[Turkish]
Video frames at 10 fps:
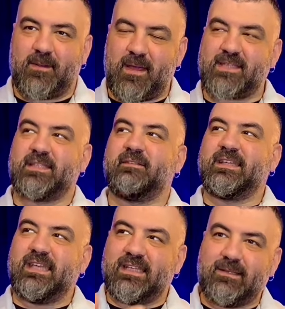Ben sınava
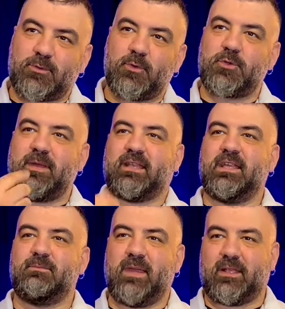girdim sonucu
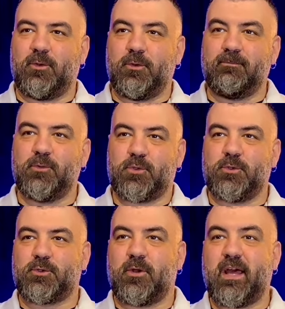bekli- bekliyorum 3 gün
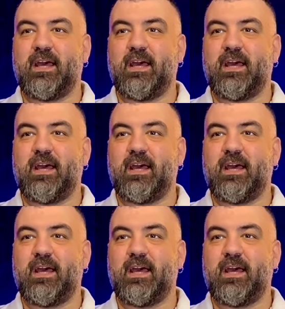sonra.